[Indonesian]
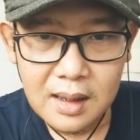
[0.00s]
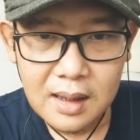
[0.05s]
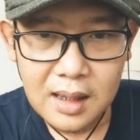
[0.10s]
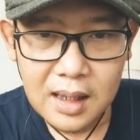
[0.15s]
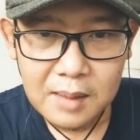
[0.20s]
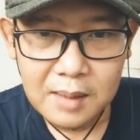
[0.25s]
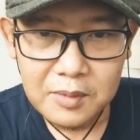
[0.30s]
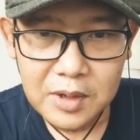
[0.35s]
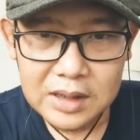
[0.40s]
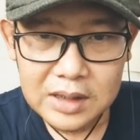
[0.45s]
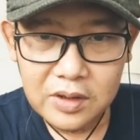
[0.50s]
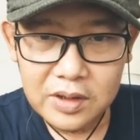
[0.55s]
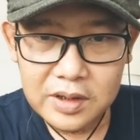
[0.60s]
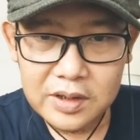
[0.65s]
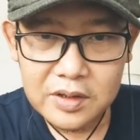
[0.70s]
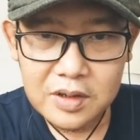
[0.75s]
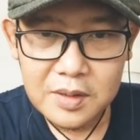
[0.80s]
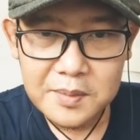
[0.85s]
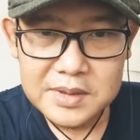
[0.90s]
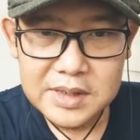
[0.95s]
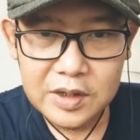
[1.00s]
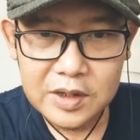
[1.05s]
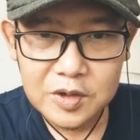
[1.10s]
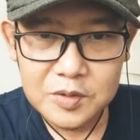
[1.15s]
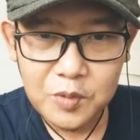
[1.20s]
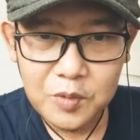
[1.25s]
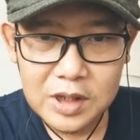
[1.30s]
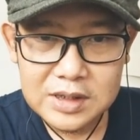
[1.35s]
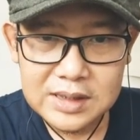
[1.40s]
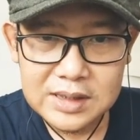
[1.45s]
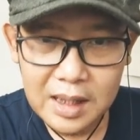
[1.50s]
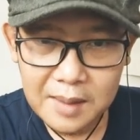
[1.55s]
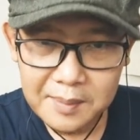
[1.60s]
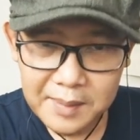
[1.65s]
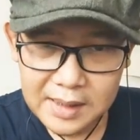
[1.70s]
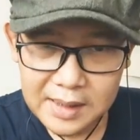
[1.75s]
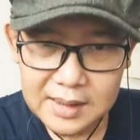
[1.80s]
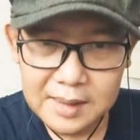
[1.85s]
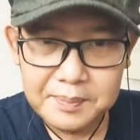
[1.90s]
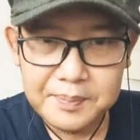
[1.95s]
Alhamdulillah tahun ini udah bisa ikut puasa,
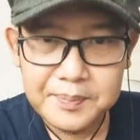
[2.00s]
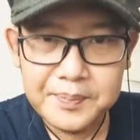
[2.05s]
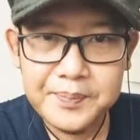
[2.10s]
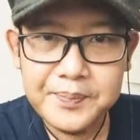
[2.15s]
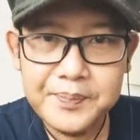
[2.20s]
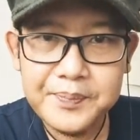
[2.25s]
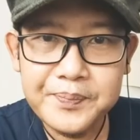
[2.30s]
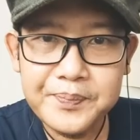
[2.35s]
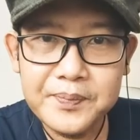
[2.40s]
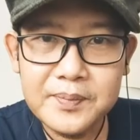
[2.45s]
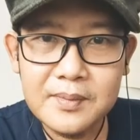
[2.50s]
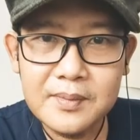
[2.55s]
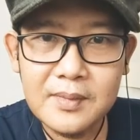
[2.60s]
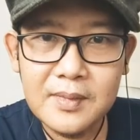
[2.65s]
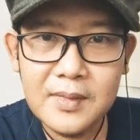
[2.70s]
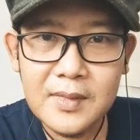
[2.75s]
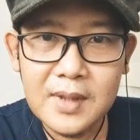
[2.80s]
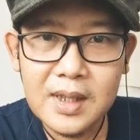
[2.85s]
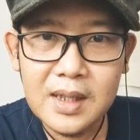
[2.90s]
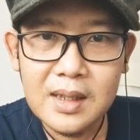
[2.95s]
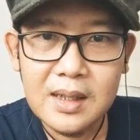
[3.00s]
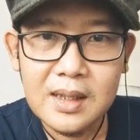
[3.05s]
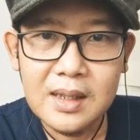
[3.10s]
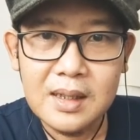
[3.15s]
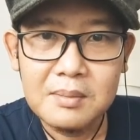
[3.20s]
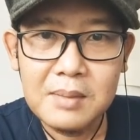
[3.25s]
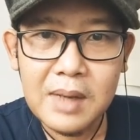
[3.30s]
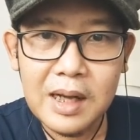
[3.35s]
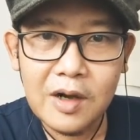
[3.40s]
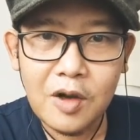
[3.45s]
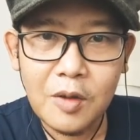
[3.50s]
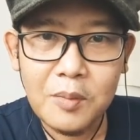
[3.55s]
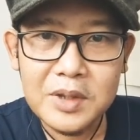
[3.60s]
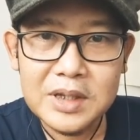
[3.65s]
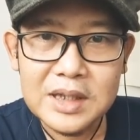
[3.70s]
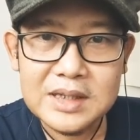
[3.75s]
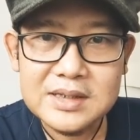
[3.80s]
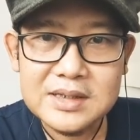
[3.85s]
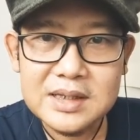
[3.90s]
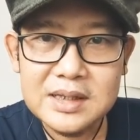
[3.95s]
mantap. Bang,
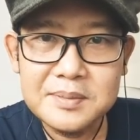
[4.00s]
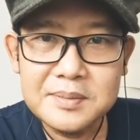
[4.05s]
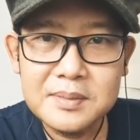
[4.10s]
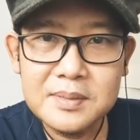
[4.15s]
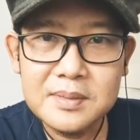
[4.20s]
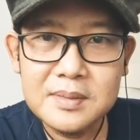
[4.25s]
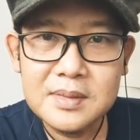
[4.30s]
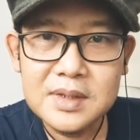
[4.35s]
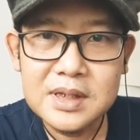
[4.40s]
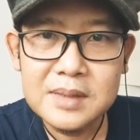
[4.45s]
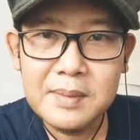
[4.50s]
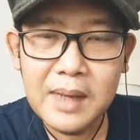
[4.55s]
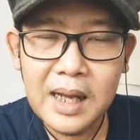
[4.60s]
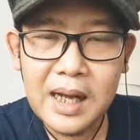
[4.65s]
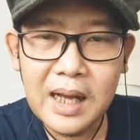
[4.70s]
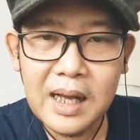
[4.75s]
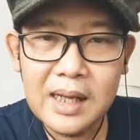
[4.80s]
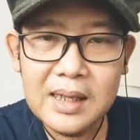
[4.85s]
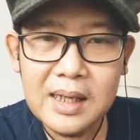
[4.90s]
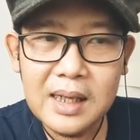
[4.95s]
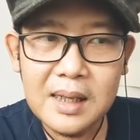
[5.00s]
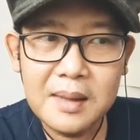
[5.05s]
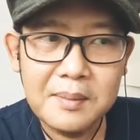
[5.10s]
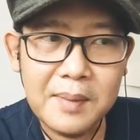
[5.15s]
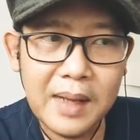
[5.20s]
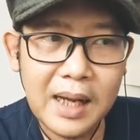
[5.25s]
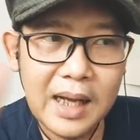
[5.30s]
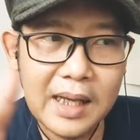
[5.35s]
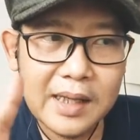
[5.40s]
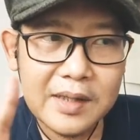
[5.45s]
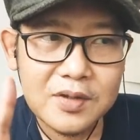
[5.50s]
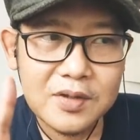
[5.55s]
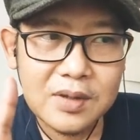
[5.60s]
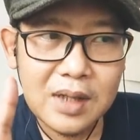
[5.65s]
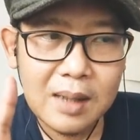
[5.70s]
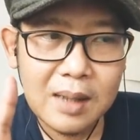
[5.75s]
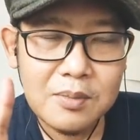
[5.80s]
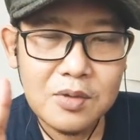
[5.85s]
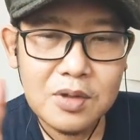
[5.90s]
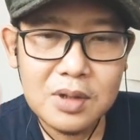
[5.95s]
komunitasnya di, di Malang ada. Malang itu
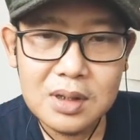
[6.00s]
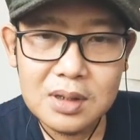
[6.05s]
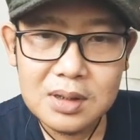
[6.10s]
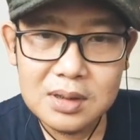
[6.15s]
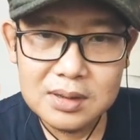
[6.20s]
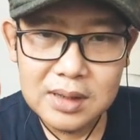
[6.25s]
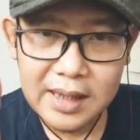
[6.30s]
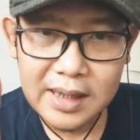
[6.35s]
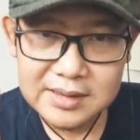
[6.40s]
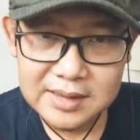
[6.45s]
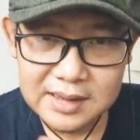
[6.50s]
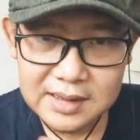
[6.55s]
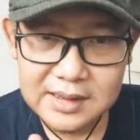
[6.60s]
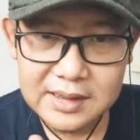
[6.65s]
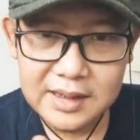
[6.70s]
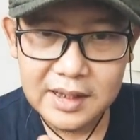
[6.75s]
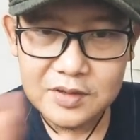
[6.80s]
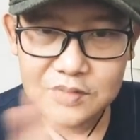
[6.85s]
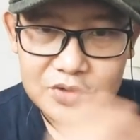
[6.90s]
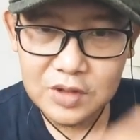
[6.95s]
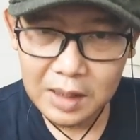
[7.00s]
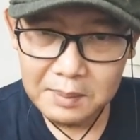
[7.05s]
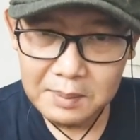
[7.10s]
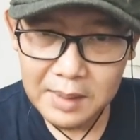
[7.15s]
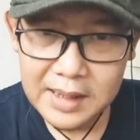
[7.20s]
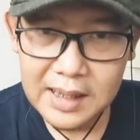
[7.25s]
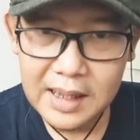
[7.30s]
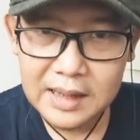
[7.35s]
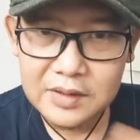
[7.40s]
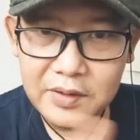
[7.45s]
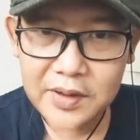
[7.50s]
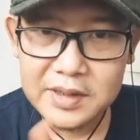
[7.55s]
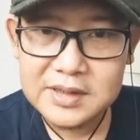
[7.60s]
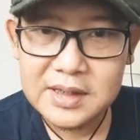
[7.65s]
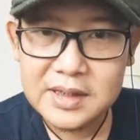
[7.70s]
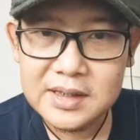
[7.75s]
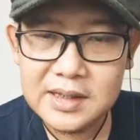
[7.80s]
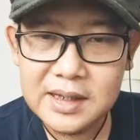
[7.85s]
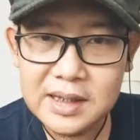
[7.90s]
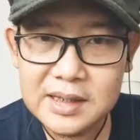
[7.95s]
gabung ke Anxiety Care Surabaya atau
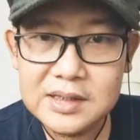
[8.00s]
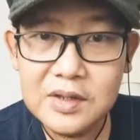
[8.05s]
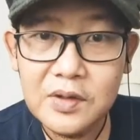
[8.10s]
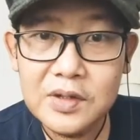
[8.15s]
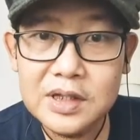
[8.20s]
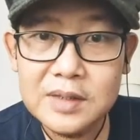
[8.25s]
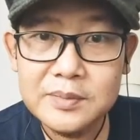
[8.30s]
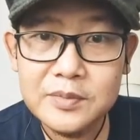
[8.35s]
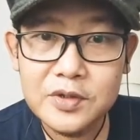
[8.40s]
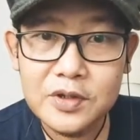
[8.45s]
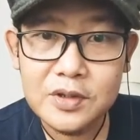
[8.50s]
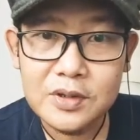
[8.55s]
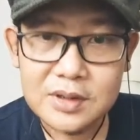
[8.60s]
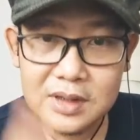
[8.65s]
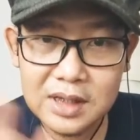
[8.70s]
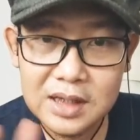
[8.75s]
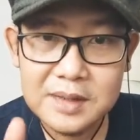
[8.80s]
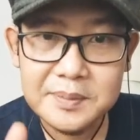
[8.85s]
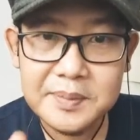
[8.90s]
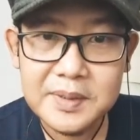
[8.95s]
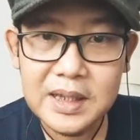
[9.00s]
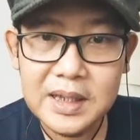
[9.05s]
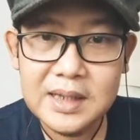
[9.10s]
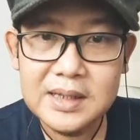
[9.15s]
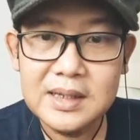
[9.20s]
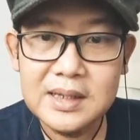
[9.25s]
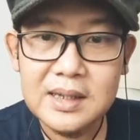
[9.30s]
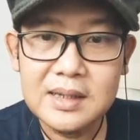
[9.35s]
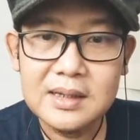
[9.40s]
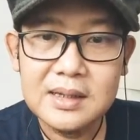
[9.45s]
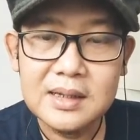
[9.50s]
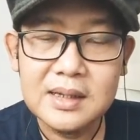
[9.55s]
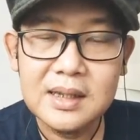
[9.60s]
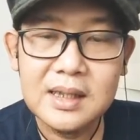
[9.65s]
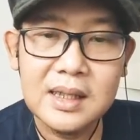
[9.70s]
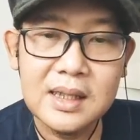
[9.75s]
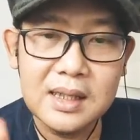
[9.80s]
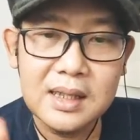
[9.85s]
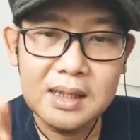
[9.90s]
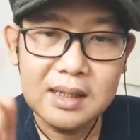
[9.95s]
Anxiety Care Jawa Timur. Tinggal dipilih aja nanti.
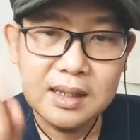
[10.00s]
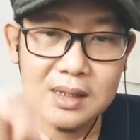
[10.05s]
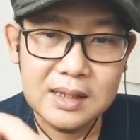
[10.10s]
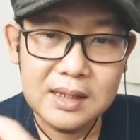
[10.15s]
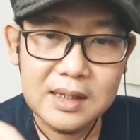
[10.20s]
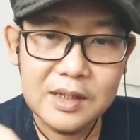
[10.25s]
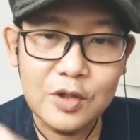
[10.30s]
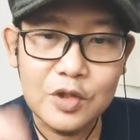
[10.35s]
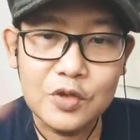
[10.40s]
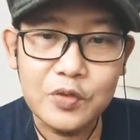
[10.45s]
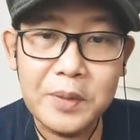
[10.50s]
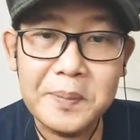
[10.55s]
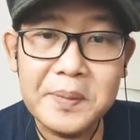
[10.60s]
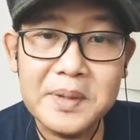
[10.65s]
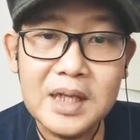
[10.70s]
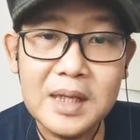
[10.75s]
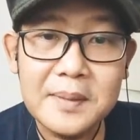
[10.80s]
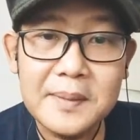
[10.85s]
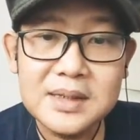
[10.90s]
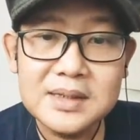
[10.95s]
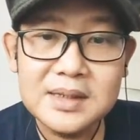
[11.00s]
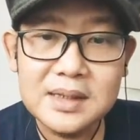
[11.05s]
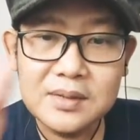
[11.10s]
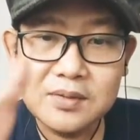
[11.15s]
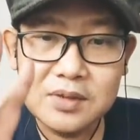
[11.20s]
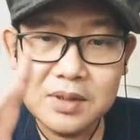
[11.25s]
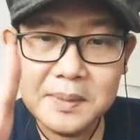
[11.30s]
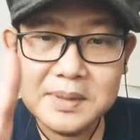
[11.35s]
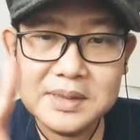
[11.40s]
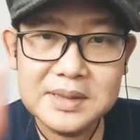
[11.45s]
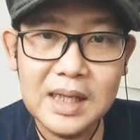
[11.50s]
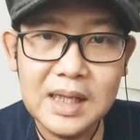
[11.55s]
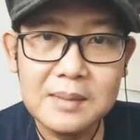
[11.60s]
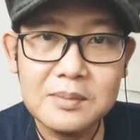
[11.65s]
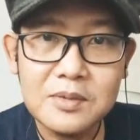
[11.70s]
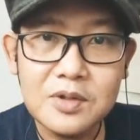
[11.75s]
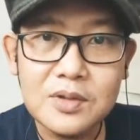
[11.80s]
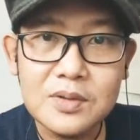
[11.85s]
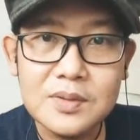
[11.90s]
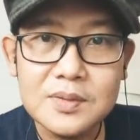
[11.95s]
Ikut webinar basic, udah pasti
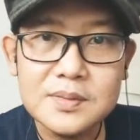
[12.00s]
gabung.